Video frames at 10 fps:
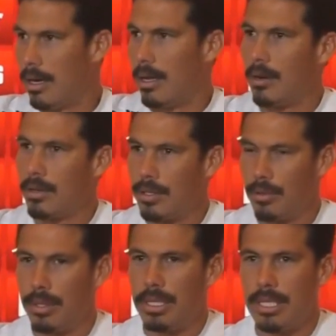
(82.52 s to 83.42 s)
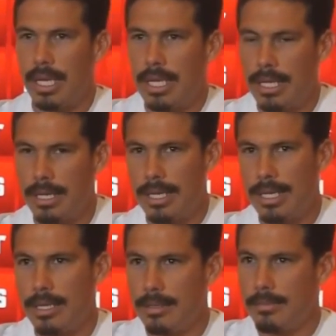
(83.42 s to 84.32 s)
Olha, eu costumo dizer
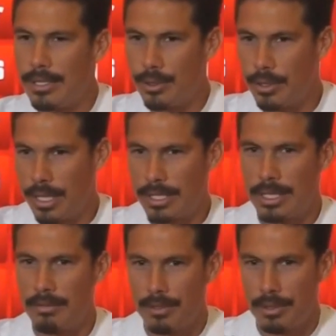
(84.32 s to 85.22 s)
que sucessiva